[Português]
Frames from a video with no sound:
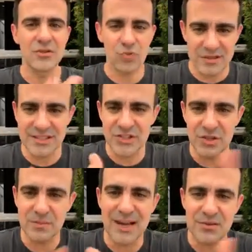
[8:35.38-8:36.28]
Tô
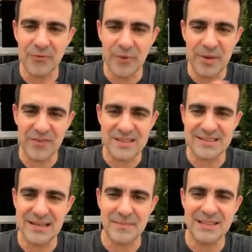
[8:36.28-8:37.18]
sentindo que mais uma família vai
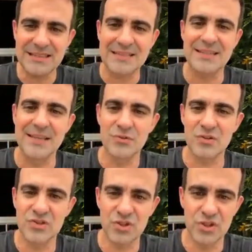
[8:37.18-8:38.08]
ser alimentada aqui. Tô
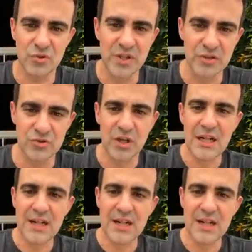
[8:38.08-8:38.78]
sentindo isso.